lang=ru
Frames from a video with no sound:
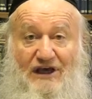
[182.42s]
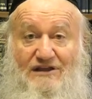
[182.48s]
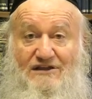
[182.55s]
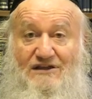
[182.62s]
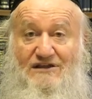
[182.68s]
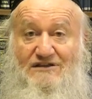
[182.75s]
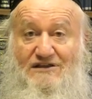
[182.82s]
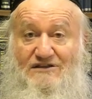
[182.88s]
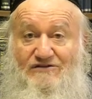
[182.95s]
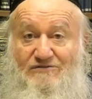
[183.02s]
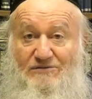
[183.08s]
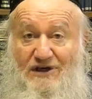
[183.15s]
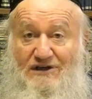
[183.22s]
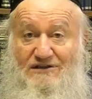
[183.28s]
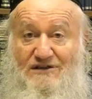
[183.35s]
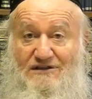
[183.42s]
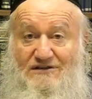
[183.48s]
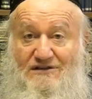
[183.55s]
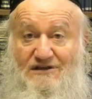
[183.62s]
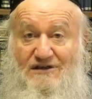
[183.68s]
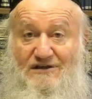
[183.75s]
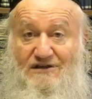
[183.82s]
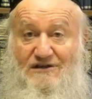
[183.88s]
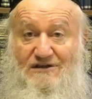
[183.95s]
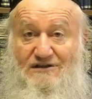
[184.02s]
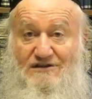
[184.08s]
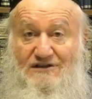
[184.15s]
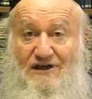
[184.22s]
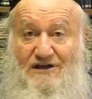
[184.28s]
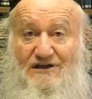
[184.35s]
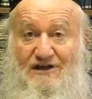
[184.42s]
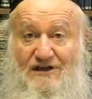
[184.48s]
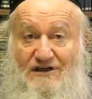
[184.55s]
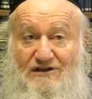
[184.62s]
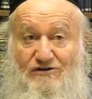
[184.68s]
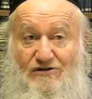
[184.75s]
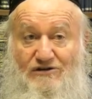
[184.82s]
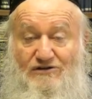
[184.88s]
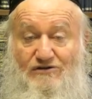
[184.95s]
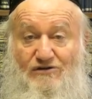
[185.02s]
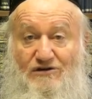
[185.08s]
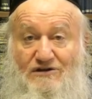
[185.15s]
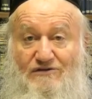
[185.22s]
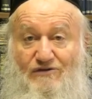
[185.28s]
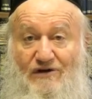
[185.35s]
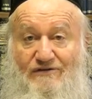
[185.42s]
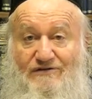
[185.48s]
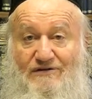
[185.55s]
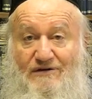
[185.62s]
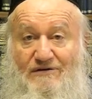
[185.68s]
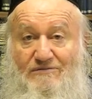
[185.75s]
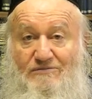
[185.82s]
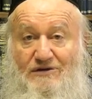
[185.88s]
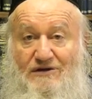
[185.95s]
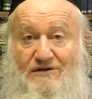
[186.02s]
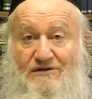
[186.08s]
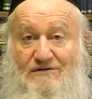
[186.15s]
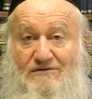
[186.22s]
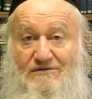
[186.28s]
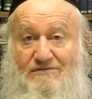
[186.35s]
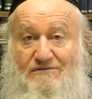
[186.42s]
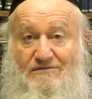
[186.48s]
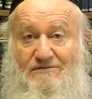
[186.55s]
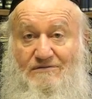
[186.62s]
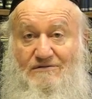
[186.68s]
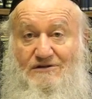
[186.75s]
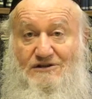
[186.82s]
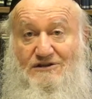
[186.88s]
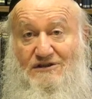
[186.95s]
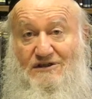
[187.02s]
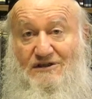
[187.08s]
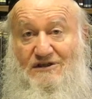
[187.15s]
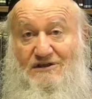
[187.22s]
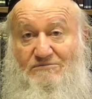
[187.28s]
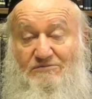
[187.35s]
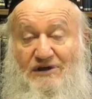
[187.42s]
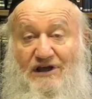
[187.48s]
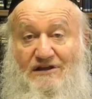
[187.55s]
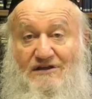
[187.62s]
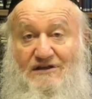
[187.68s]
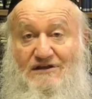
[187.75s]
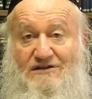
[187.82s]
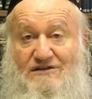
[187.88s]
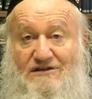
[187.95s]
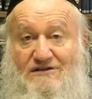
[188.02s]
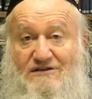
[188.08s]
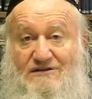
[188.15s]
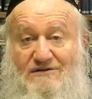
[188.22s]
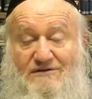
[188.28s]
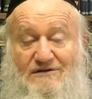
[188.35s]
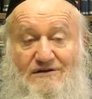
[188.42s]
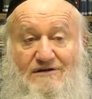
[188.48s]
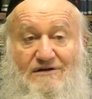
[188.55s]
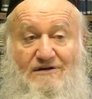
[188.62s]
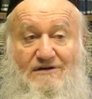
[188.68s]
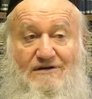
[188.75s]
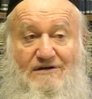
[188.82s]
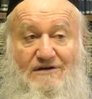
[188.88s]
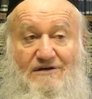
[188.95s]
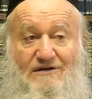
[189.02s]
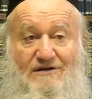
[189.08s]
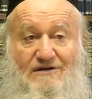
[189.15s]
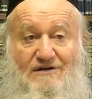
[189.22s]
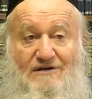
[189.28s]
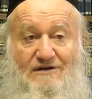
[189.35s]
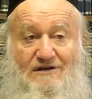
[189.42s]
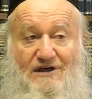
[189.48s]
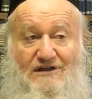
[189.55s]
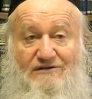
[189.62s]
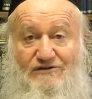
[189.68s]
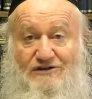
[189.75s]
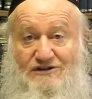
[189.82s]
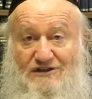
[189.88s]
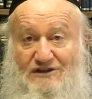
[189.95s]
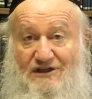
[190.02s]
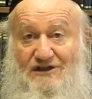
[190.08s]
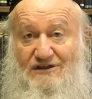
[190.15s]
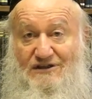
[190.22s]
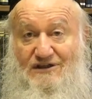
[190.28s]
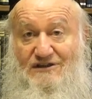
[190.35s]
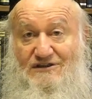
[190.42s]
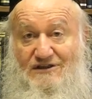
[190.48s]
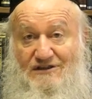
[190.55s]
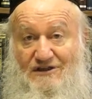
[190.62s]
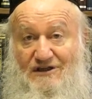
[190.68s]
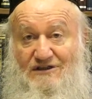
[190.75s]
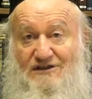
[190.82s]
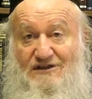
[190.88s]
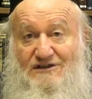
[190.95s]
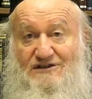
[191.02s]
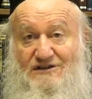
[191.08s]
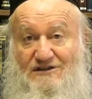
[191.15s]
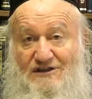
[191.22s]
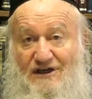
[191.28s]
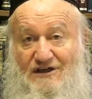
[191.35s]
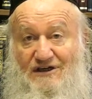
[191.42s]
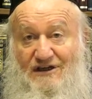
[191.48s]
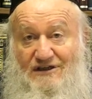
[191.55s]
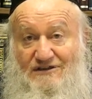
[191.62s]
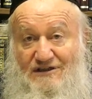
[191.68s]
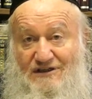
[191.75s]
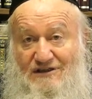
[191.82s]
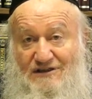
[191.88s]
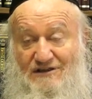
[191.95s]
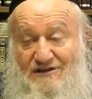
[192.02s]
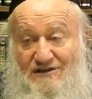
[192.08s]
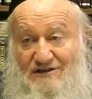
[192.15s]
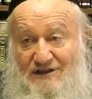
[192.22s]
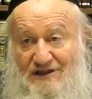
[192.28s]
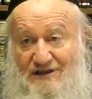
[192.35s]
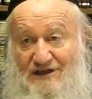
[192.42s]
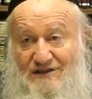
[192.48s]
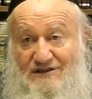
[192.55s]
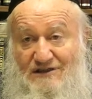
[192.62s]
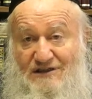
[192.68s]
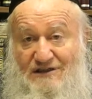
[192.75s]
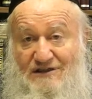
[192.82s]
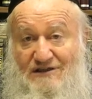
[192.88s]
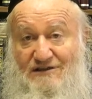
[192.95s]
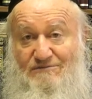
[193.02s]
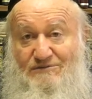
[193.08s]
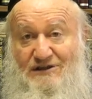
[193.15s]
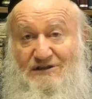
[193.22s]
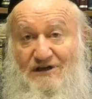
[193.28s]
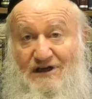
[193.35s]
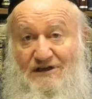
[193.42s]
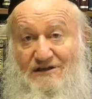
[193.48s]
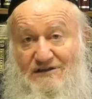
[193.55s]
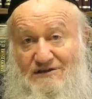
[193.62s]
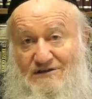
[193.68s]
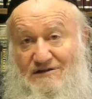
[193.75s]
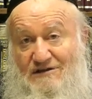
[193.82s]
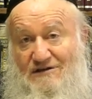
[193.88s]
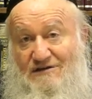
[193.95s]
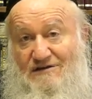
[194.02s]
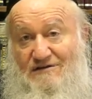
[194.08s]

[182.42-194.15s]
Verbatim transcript: 5 тысяч в месяц шекелей, которые стоит твой автомобиль. 4-5 тысяч. Эти вот 4 тысячи, 3 тысячи шекелей, если ты на такси потратишь,